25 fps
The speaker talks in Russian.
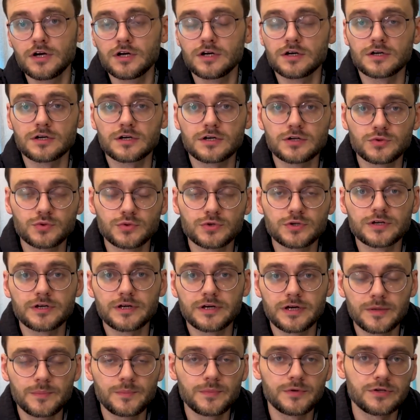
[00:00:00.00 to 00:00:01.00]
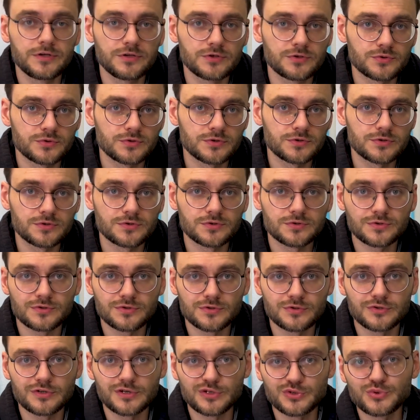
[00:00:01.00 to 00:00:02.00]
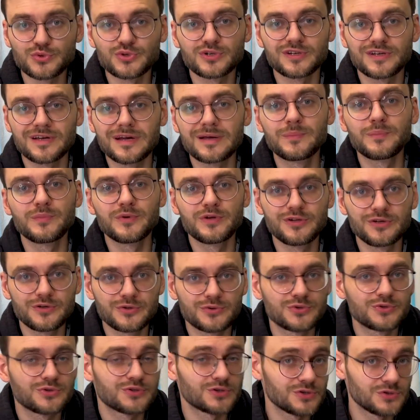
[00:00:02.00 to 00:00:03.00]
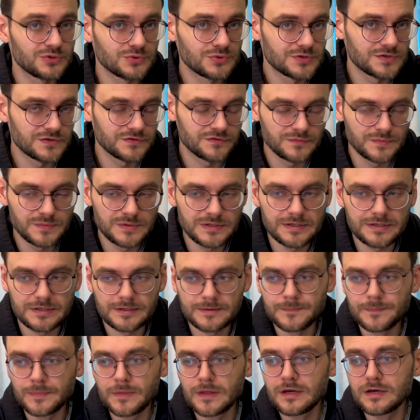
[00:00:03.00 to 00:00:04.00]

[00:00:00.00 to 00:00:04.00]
а которая оперирует, э, который оперируют люди в мире,